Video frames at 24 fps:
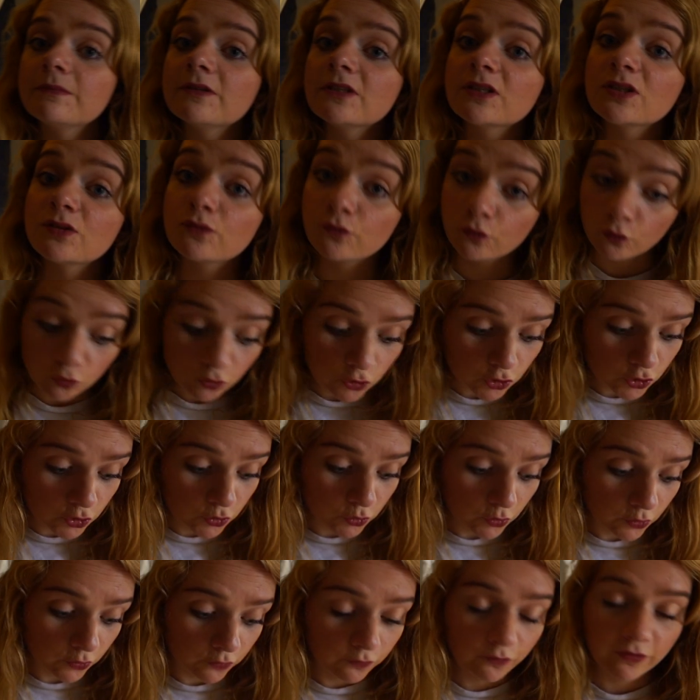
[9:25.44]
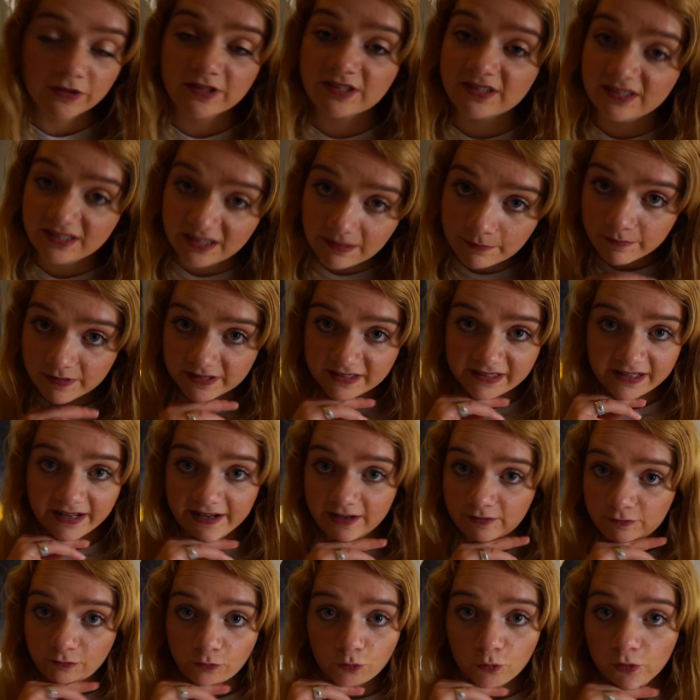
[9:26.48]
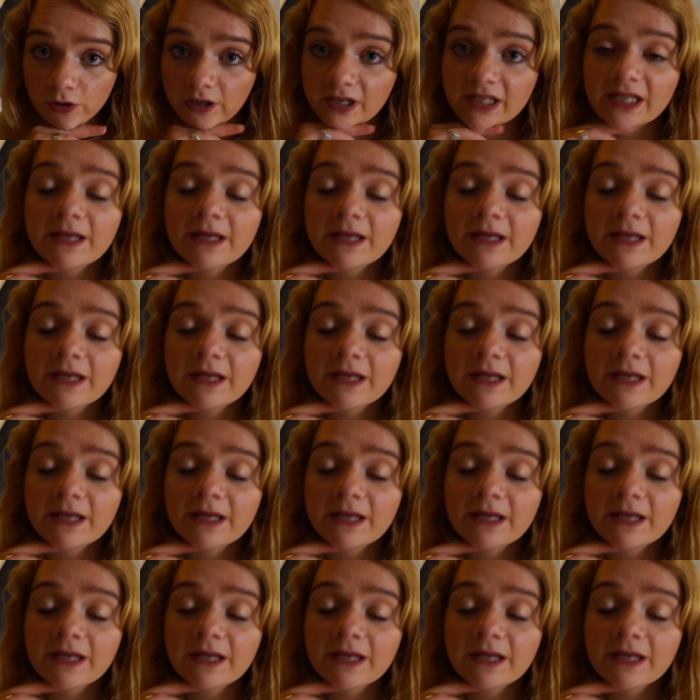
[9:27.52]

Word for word: es Frühstück von 7 bis 11 Uhr.